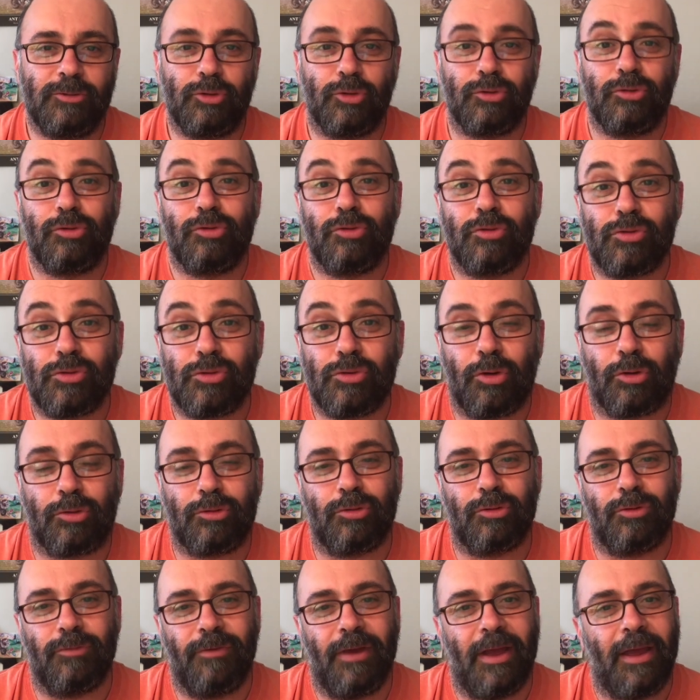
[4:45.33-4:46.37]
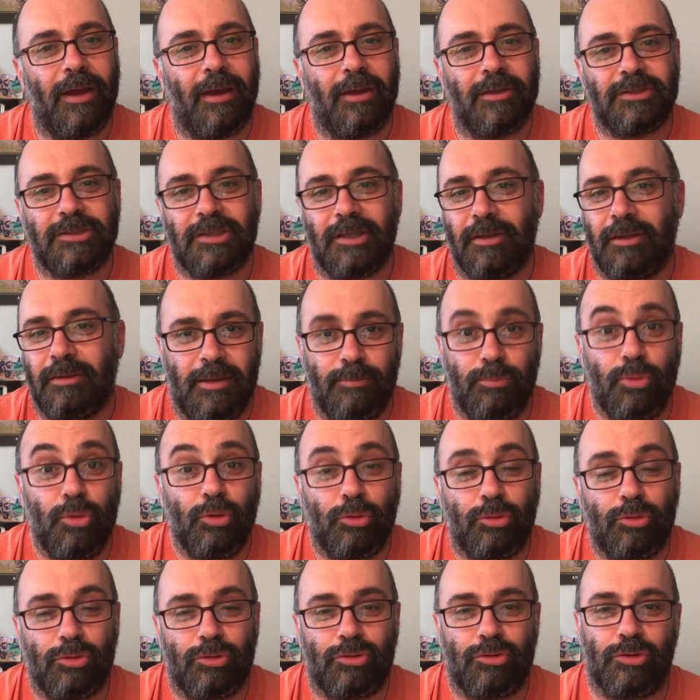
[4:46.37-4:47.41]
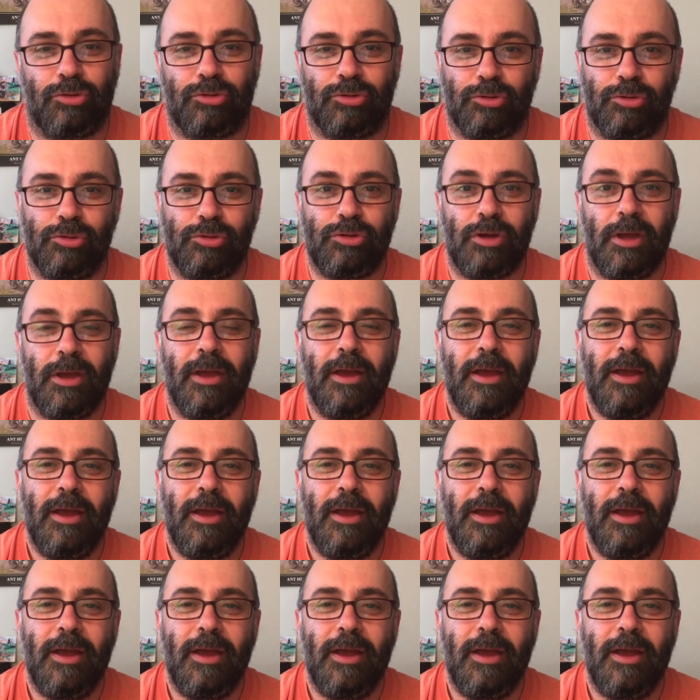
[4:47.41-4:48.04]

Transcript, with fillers: çocuğunuz yoktur veya işte büyüktür çocuğunuz.